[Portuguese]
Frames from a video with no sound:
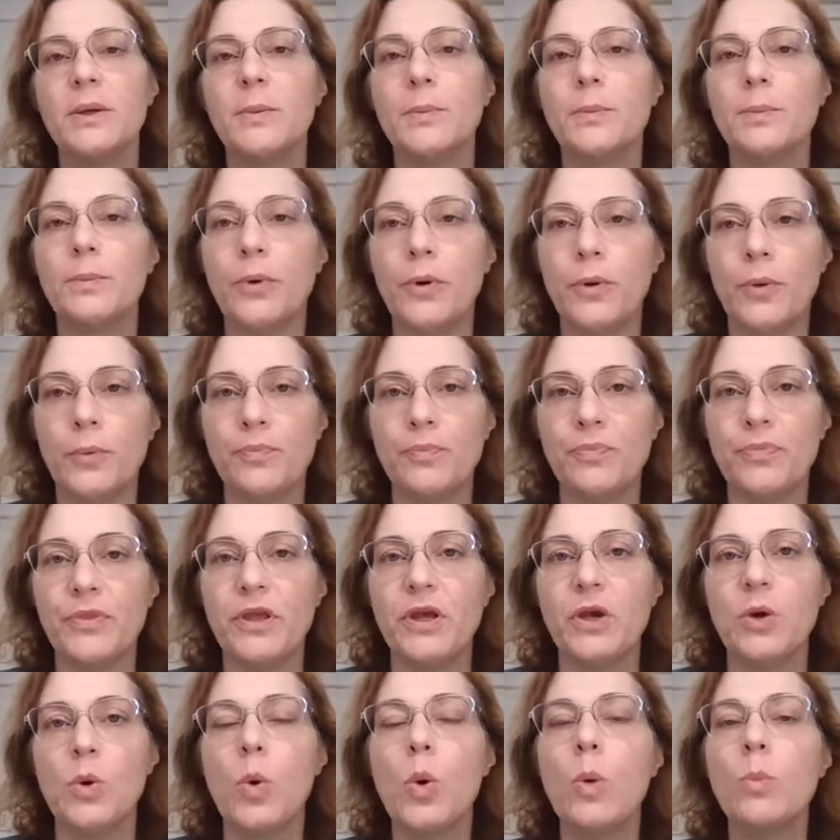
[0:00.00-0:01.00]
Bom,
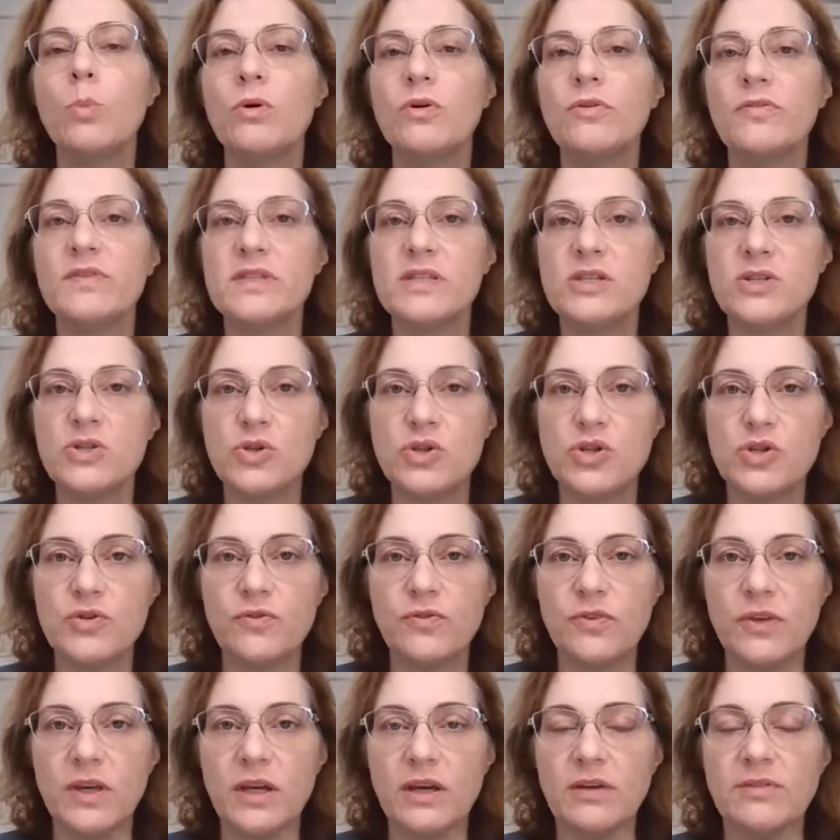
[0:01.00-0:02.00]
como que você
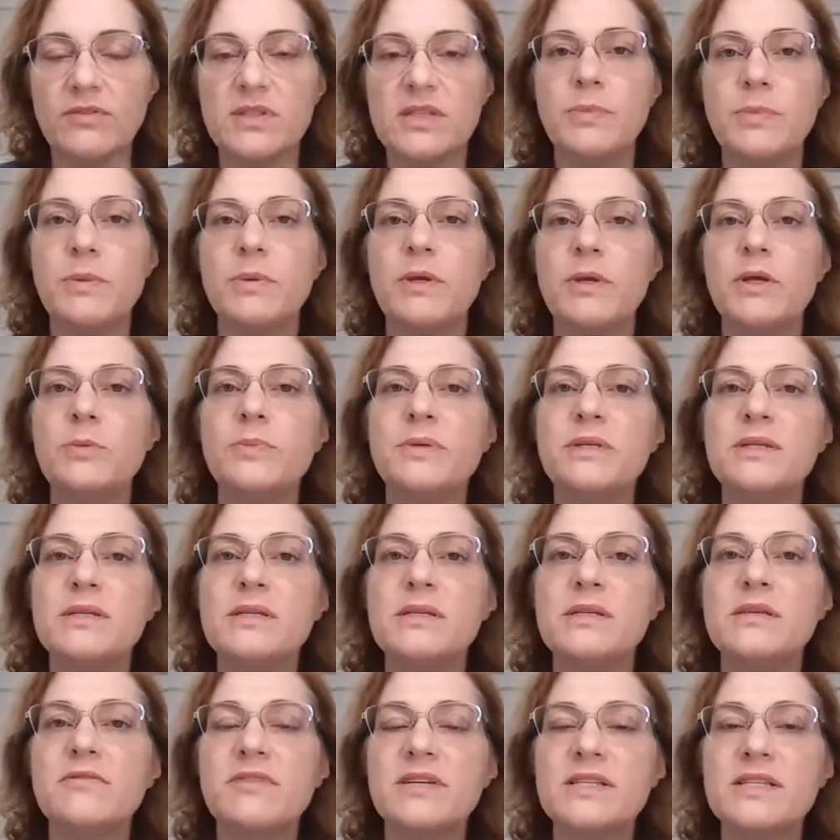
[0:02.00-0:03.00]
justifica? Você primeiro
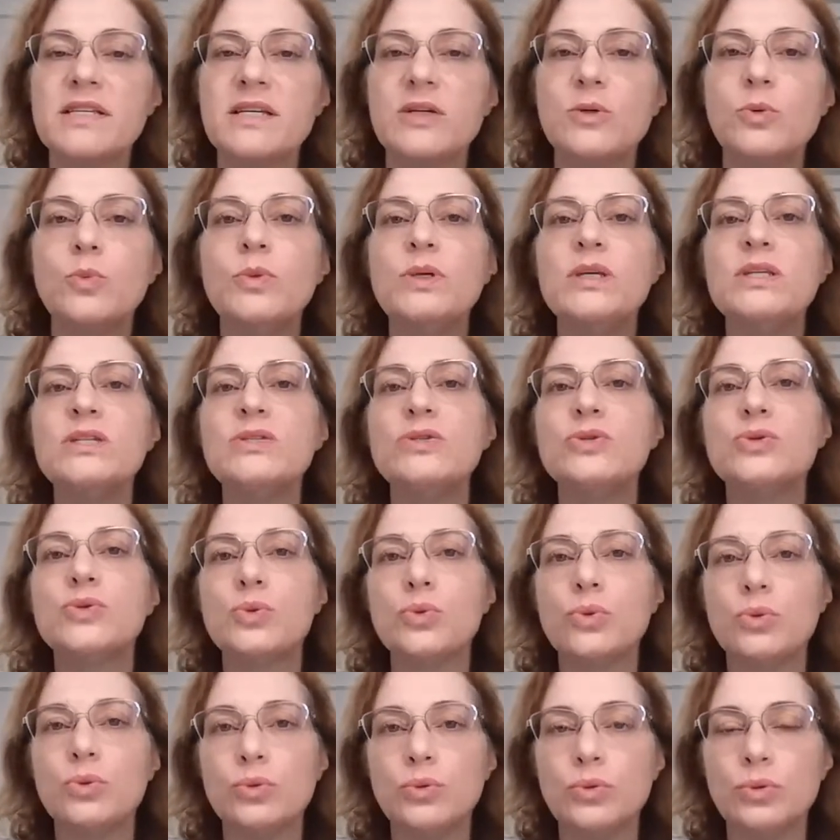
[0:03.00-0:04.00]
precisa fazer um
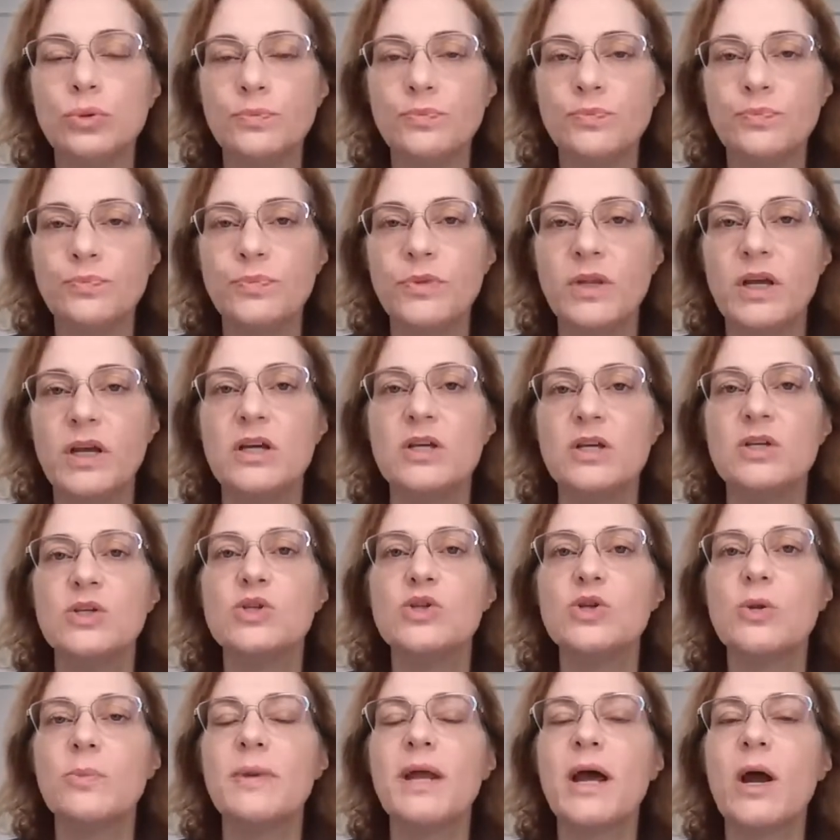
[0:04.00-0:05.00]
estudo
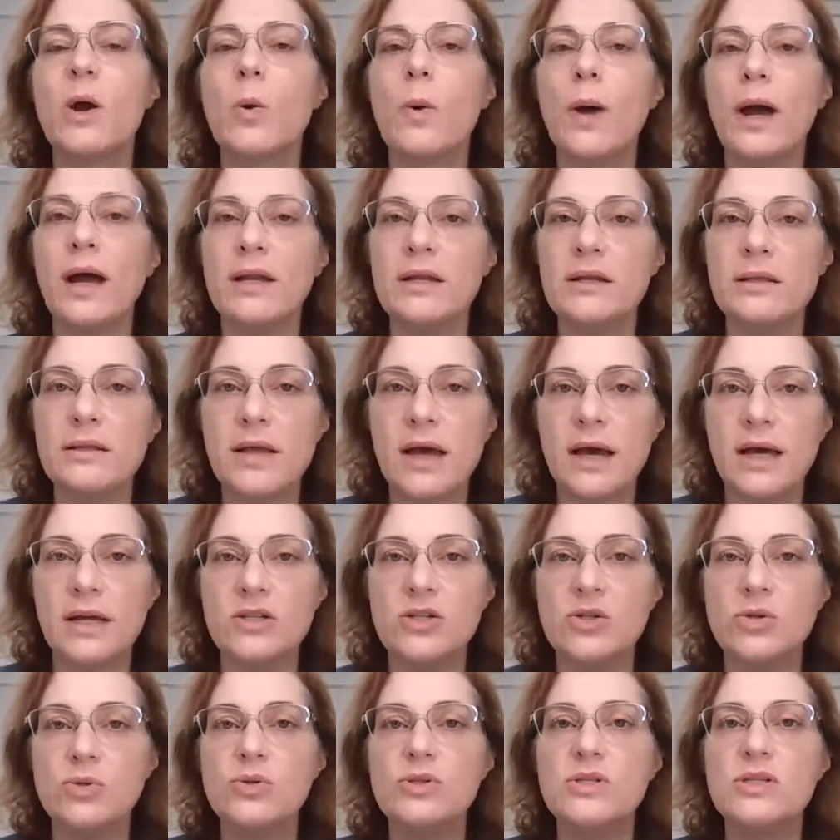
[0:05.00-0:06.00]
sobre a
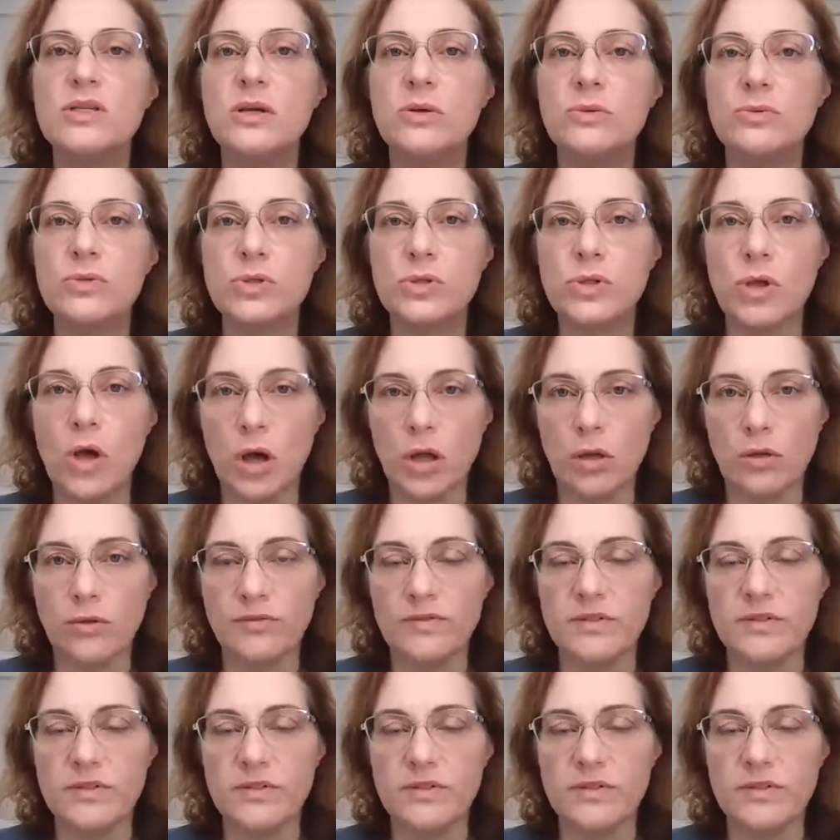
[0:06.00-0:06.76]
qualidade do seu solo.